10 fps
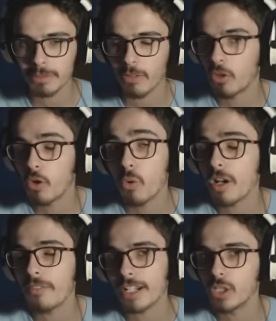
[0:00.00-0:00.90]
Perché volevo
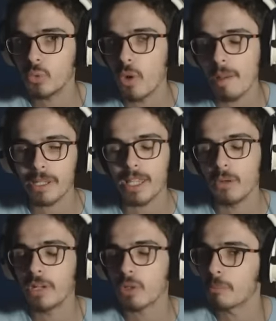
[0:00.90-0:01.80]
comunque averne due, perché
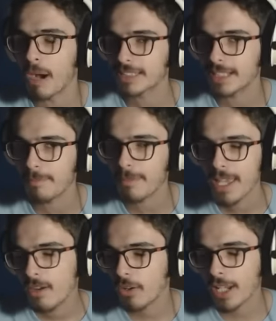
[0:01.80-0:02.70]
una non basta,
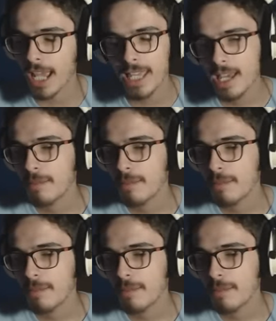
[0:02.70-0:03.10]
ok?